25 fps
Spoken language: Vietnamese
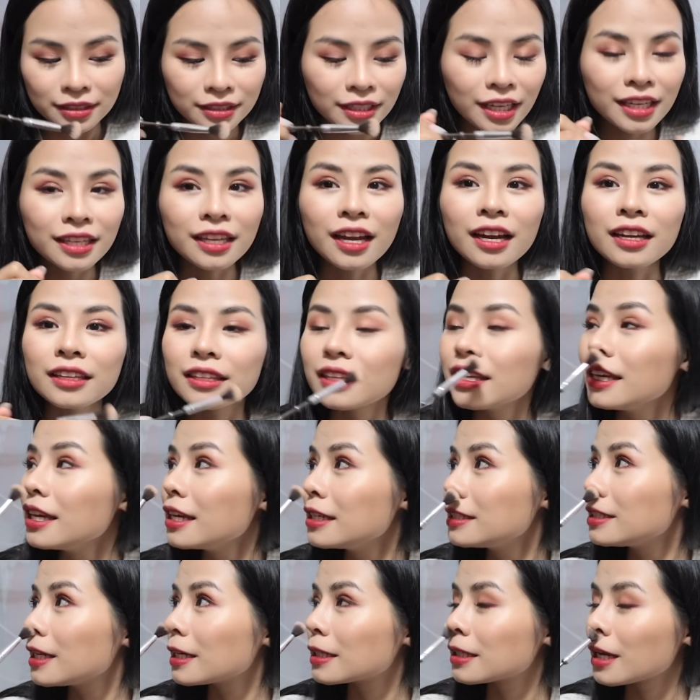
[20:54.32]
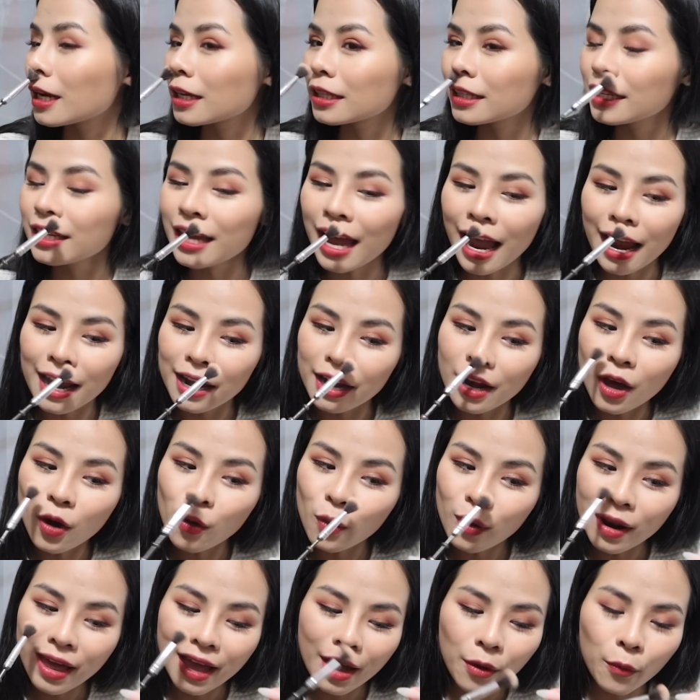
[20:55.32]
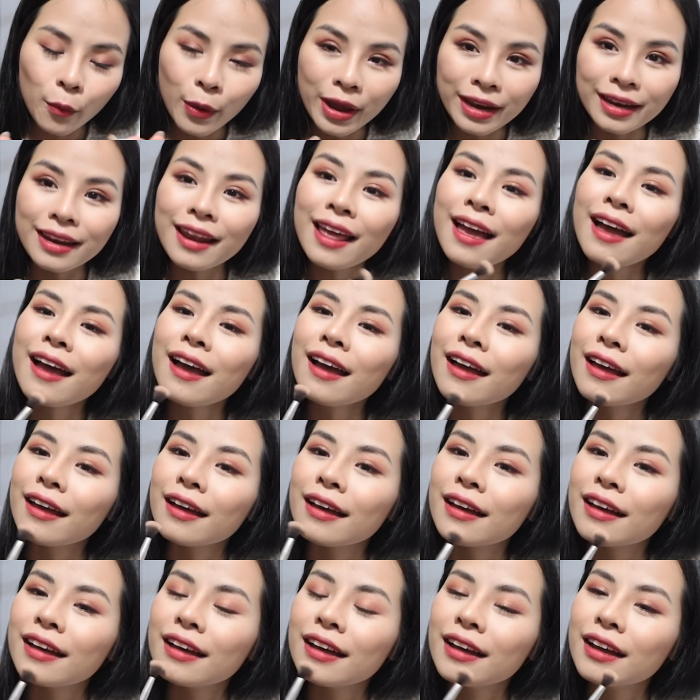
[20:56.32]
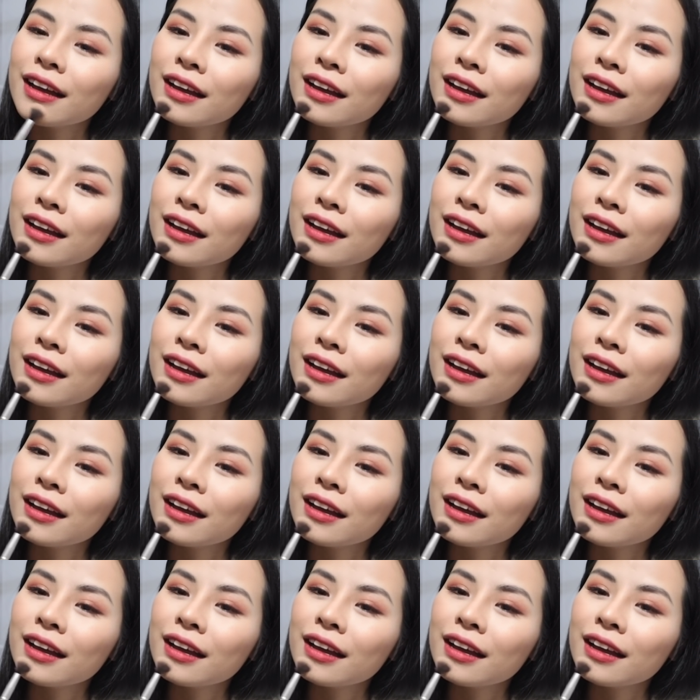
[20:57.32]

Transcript: six thirty, six thirty. I know lah. Wait lah.